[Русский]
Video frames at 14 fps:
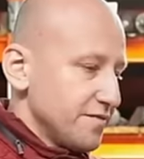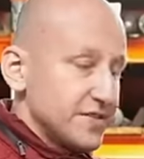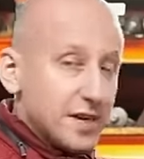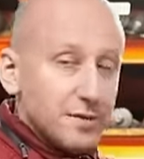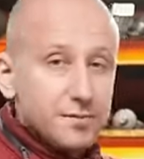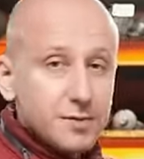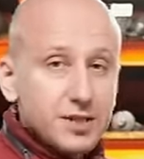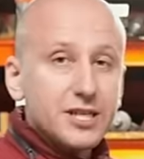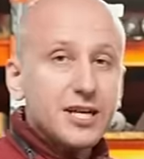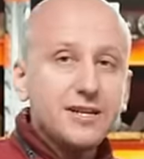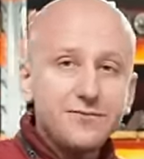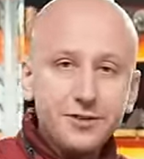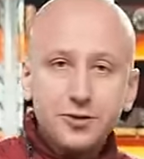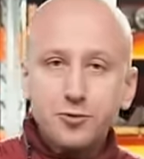самом
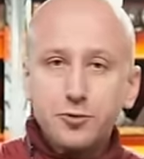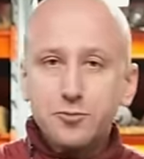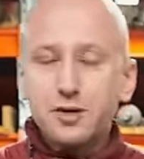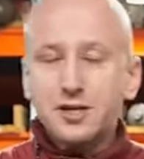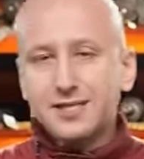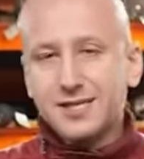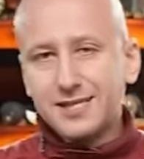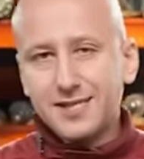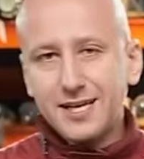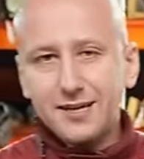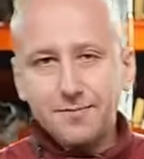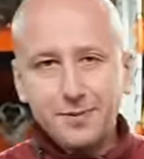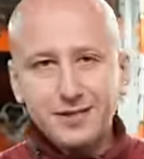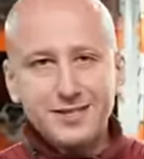начале видео мы
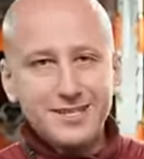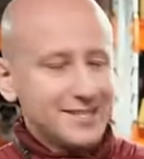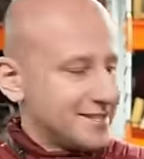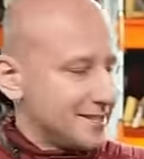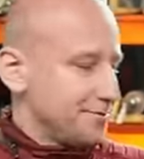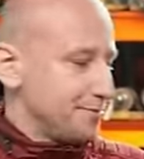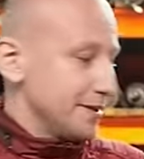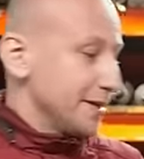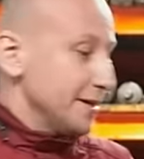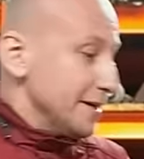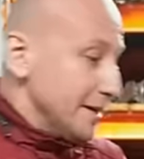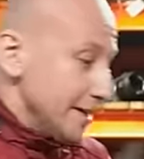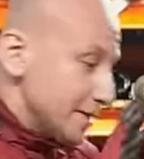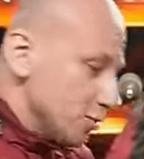рассказали про три цепи.
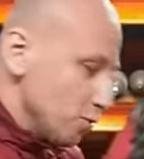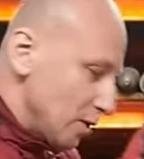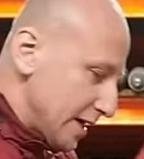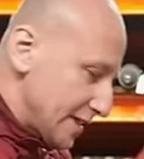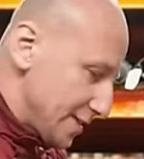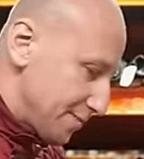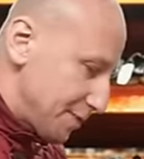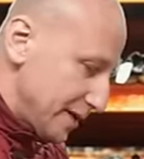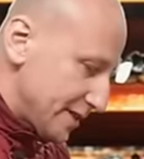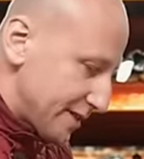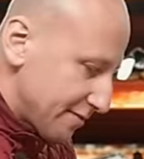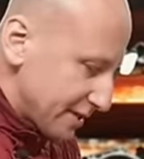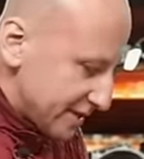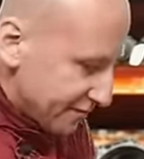Ну, а теперь
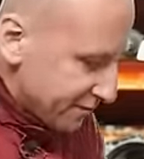давайте